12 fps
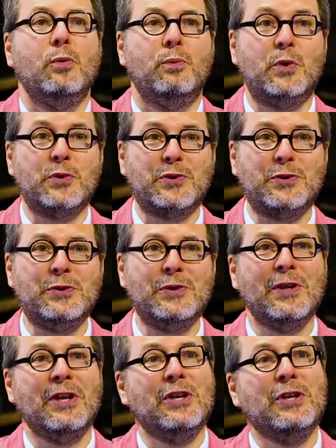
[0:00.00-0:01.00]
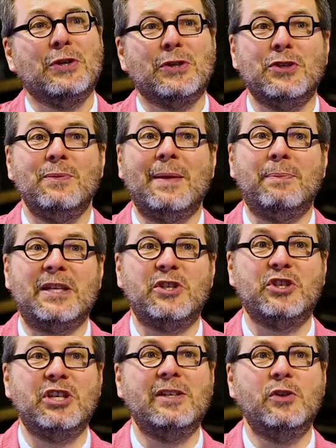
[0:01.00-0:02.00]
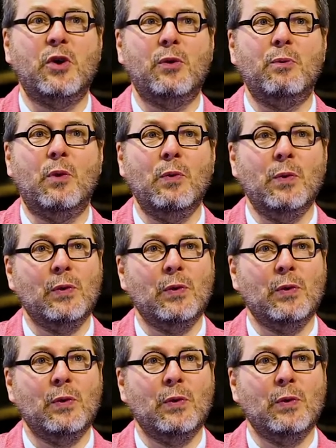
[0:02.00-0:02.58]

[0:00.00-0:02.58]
Bonjour, je m'appelle Gilles Como.